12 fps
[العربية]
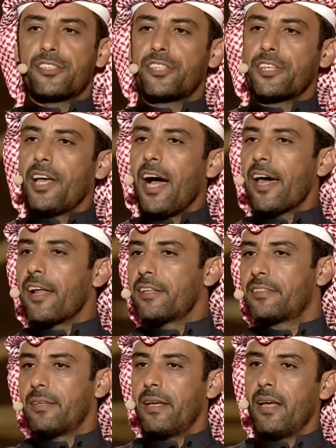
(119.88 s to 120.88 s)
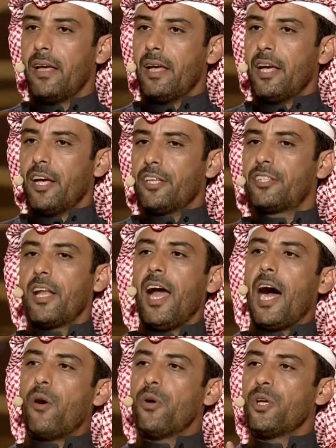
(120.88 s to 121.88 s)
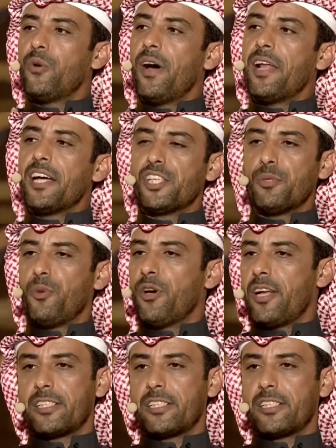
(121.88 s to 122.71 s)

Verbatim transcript: استدارة تلاوي وانا زبون